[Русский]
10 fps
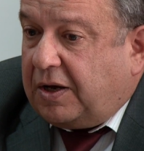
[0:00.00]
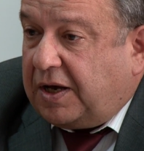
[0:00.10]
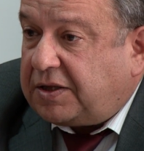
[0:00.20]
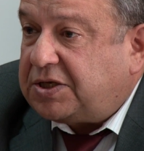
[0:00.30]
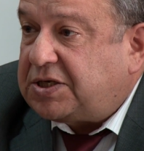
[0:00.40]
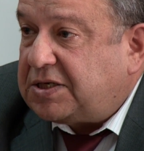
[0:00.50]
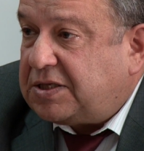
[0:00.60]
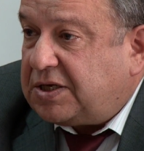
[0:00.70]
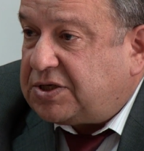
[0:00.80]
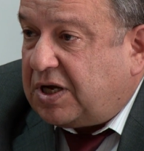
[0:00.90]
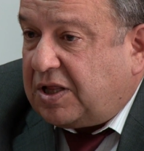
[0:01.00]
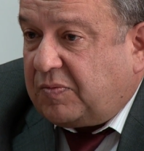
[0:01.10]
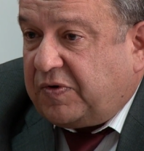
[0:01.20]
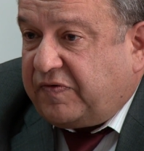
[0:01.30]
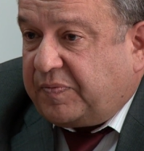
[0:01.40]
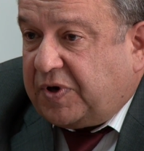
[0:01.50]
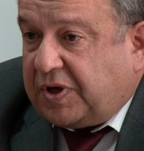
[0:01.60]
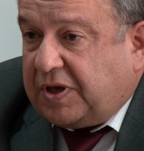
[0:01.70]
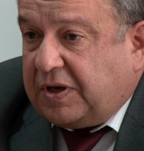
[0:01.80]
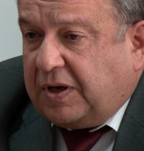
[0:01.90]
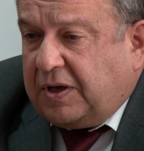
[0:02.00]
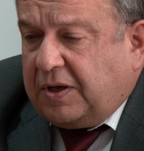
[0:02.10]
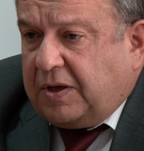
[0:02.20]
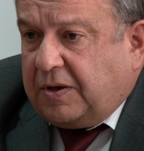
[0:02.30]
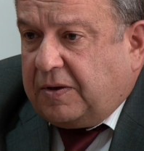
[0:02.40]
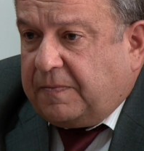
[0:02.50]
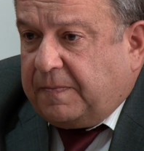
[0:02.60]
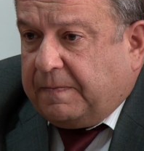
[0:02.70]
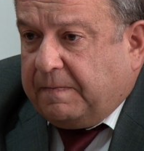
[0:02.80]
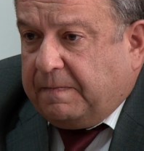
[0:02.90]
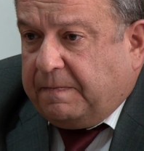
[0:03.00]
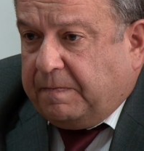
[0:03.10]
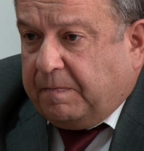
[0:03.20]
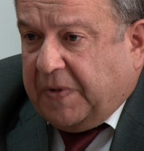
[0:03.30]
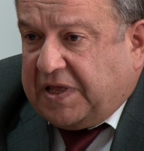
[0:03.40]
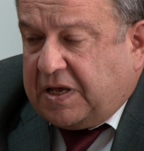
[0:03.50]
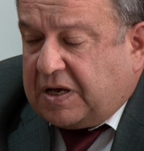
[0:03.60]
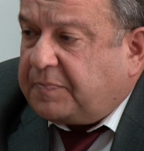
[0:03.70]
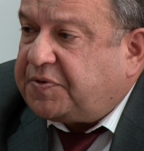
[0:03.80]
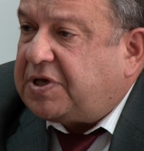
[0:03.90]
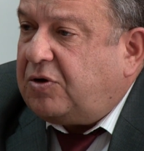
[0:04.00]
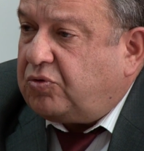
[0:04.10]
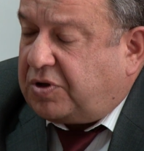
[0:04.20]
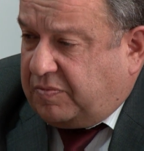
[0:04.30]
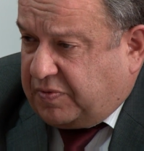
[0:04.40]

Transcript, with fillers: Эта частная жалоба, вопреки моей абсолютной